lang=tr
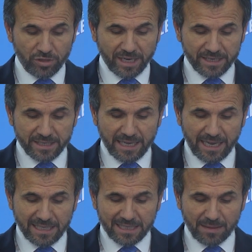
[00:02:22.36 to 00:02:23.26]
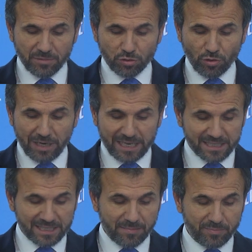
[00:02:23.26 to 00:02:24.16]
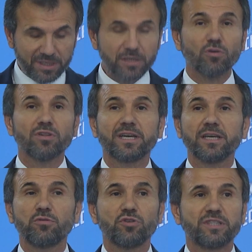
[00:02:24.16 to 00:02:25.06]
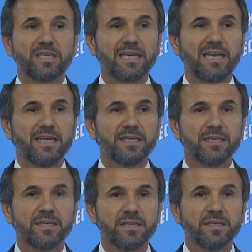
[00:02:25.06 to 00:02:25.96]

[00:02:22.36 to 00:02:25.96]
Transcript: Dünyanın en temiz göllerinden biri olarak gösterilen